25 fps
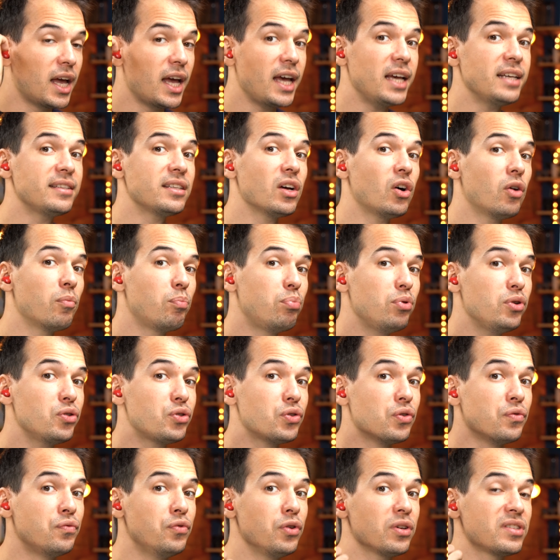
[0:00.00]
Et ça en plus,
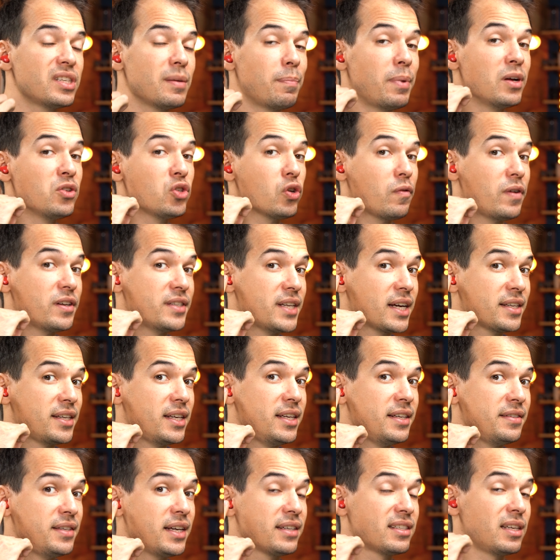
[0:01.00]
vu que c'est pas une surface tactile
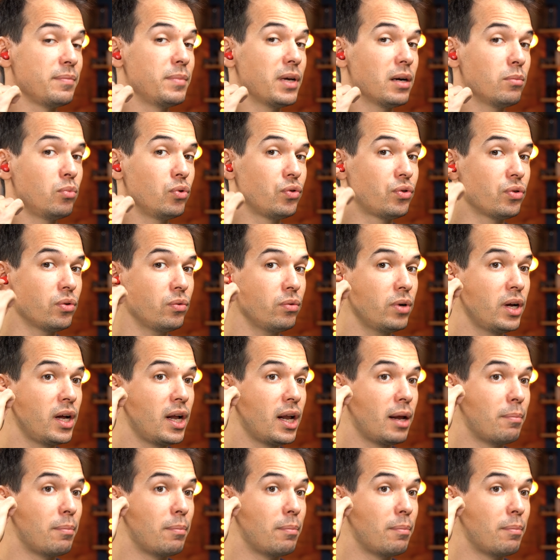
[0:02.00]
ici, que c'est bien un bouton,